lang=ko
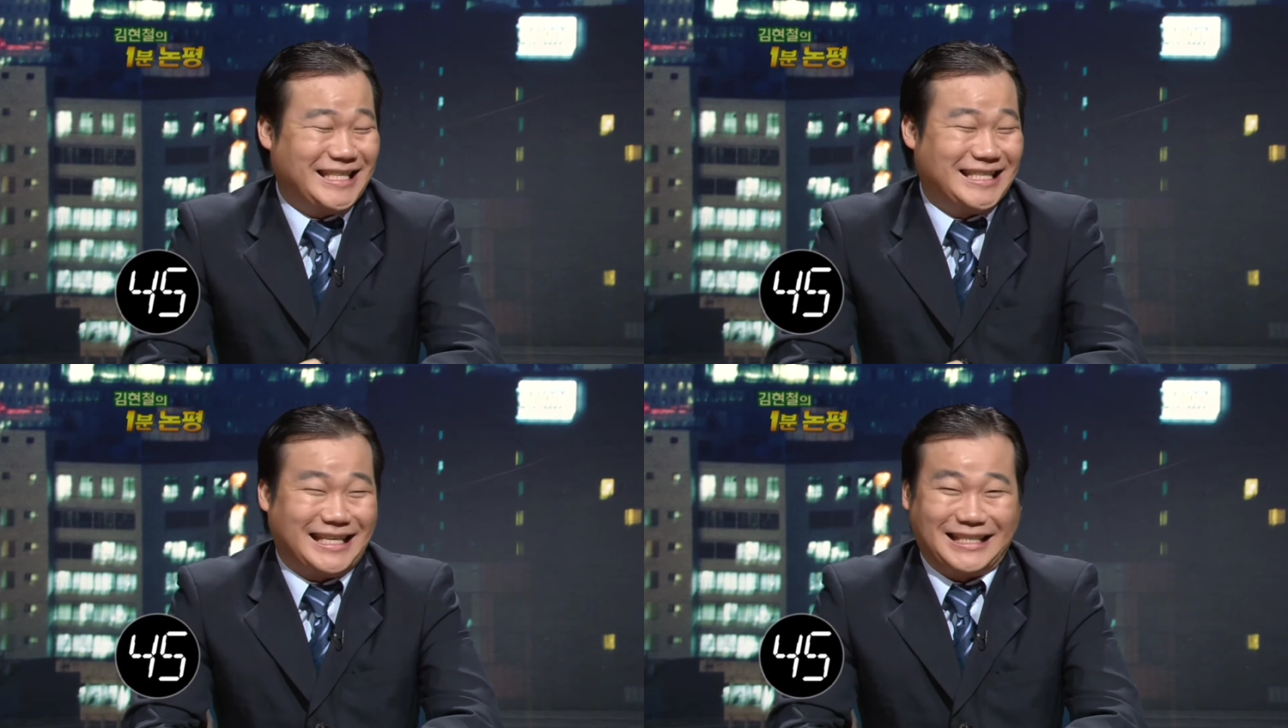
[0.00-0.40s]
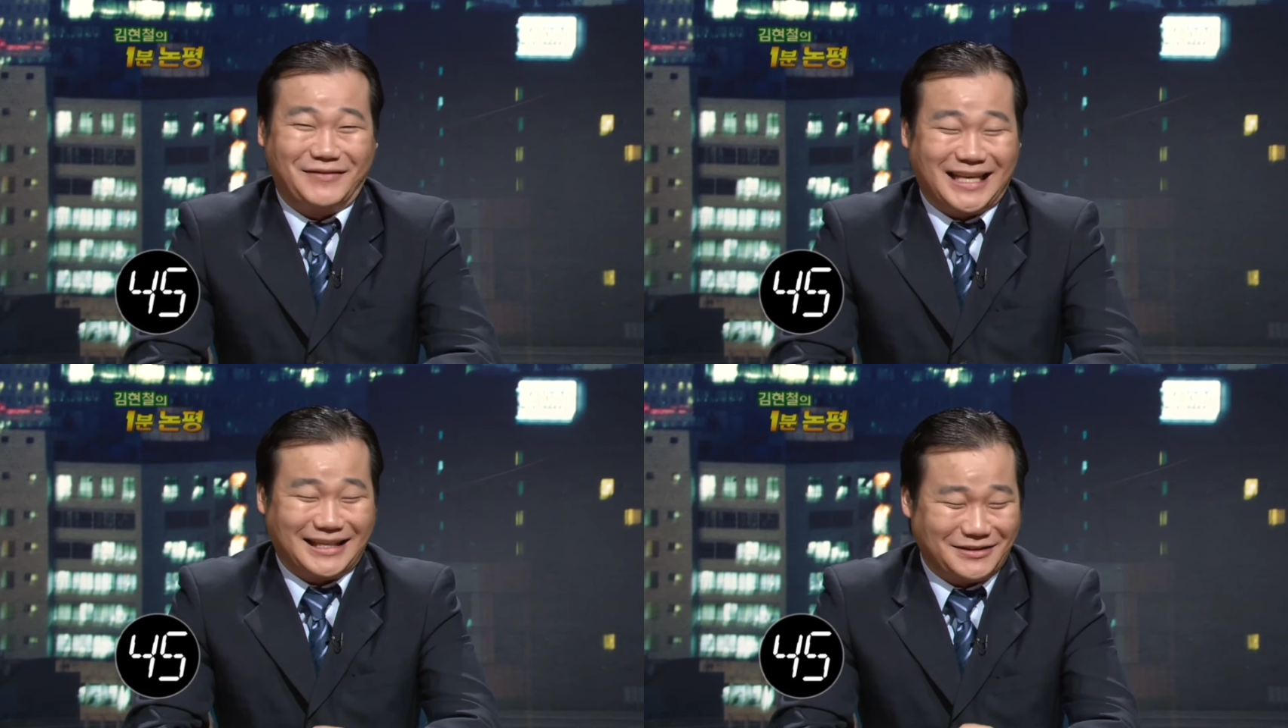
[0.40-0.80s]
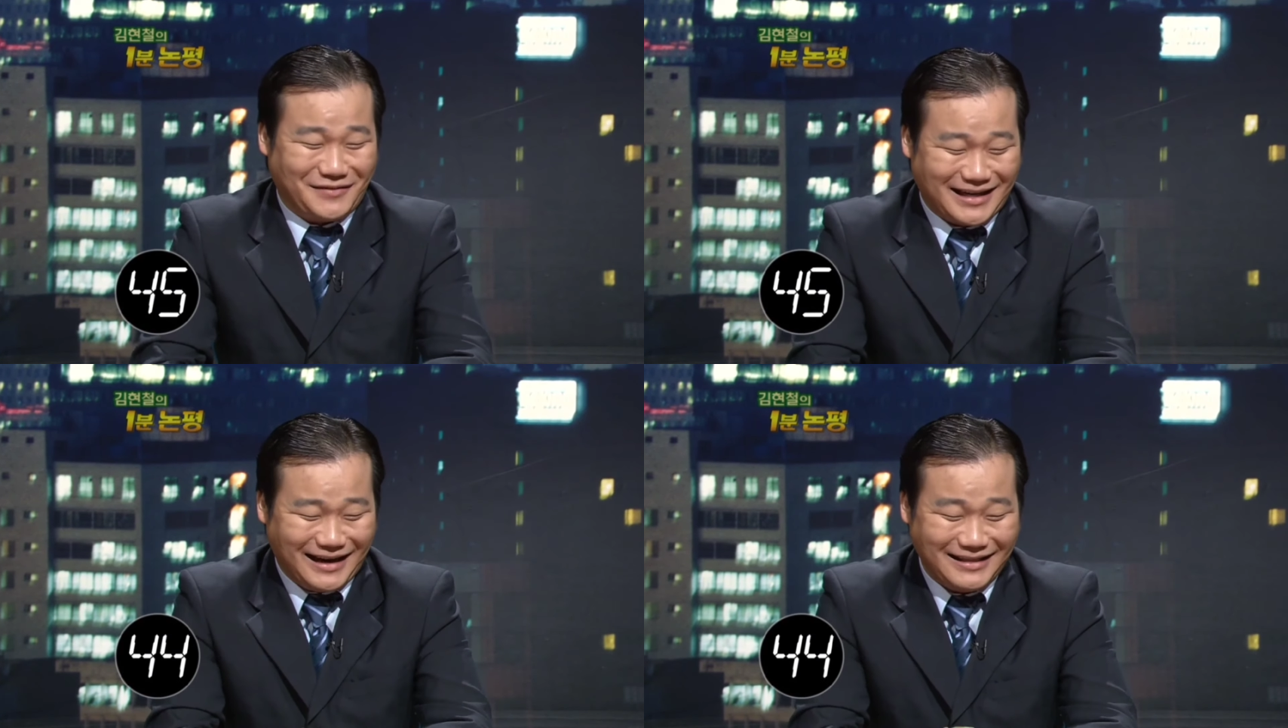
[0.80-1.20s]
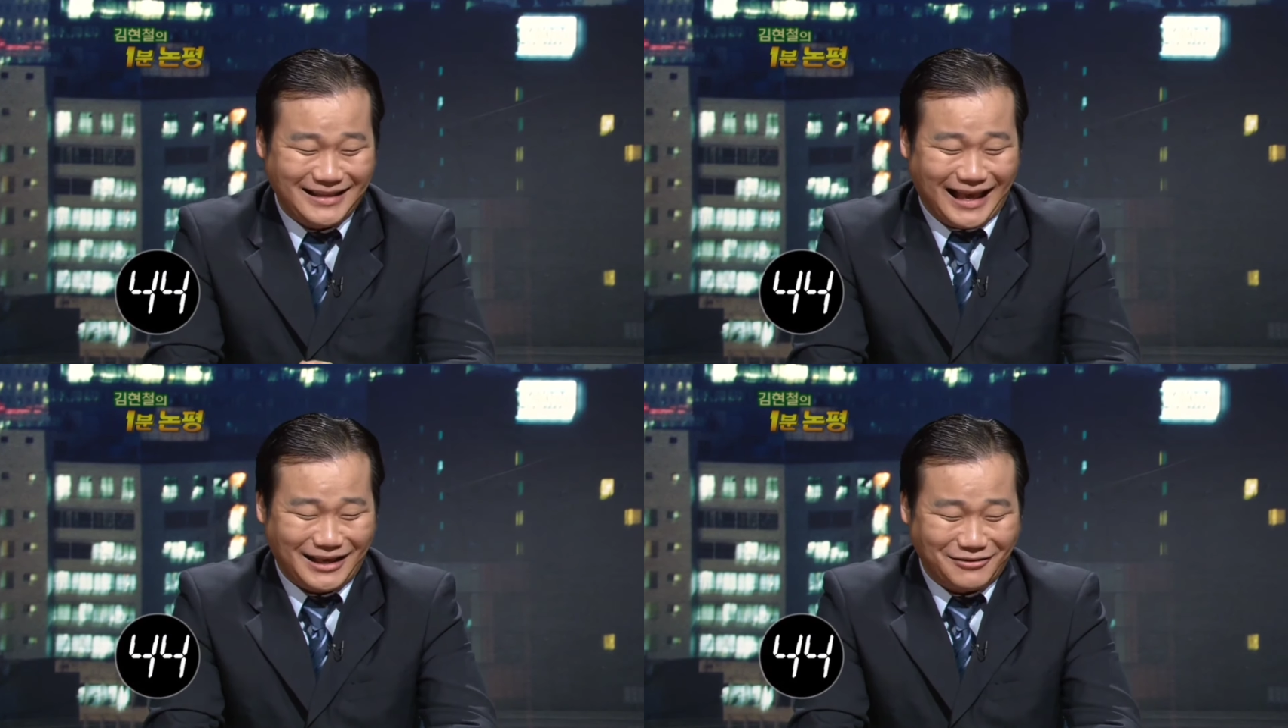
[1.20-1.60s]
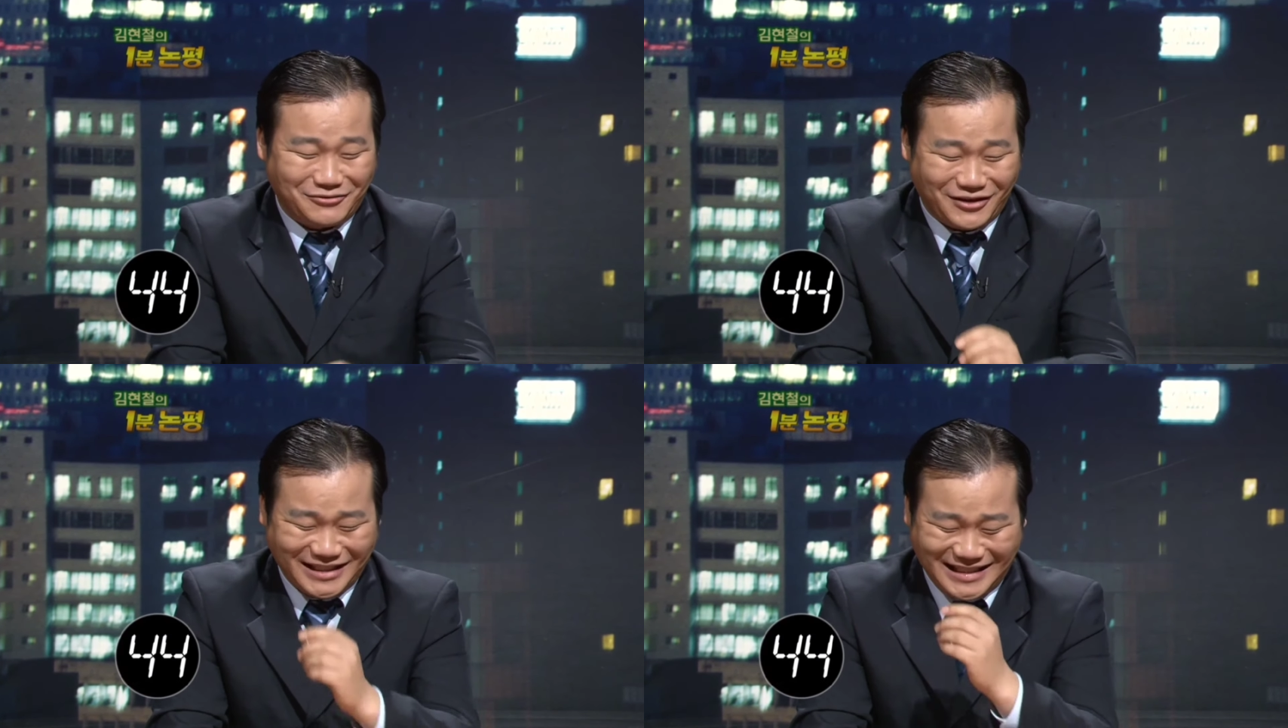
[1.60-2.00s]
진짜 재밌지 않습니까?
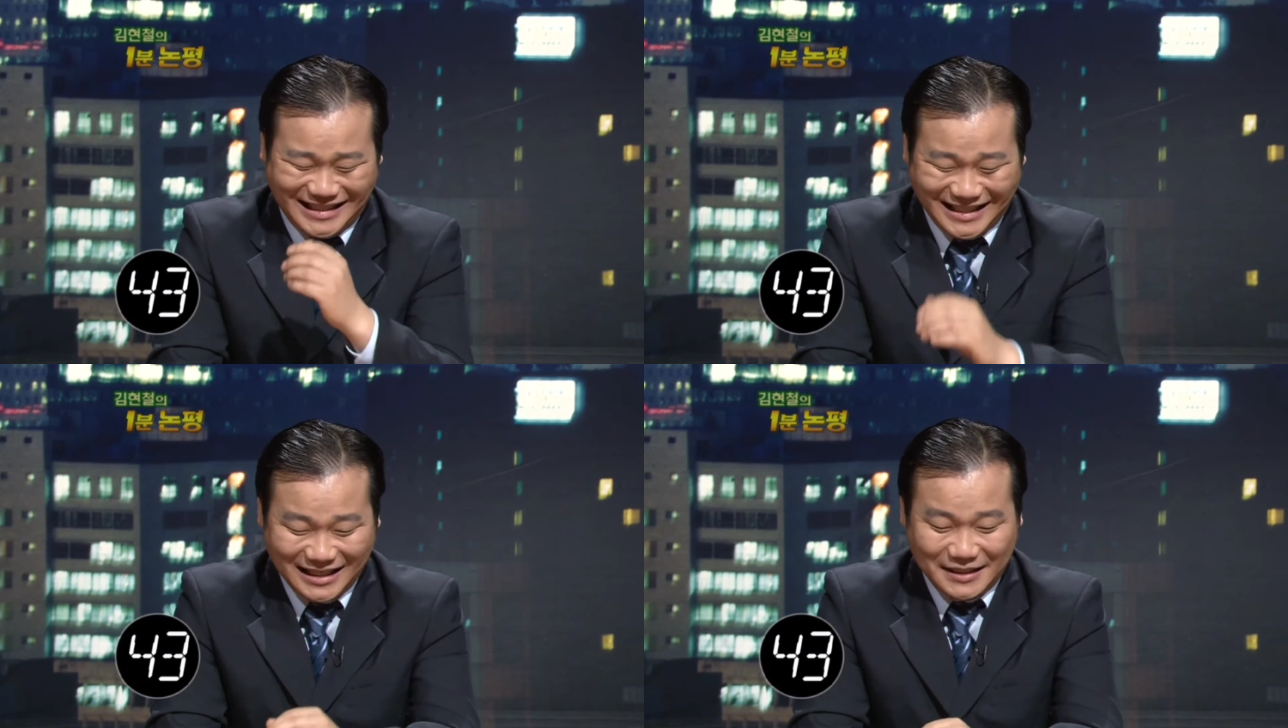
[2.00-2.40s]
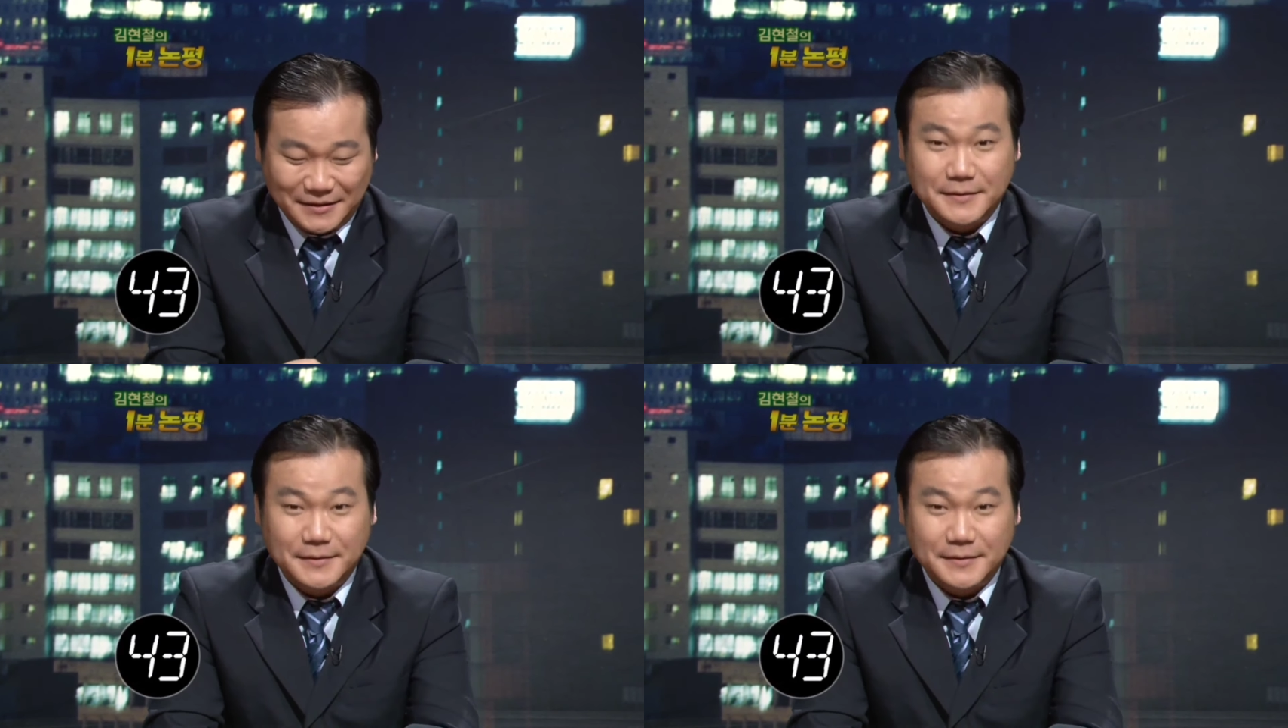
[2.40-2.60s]
되게 웃겼지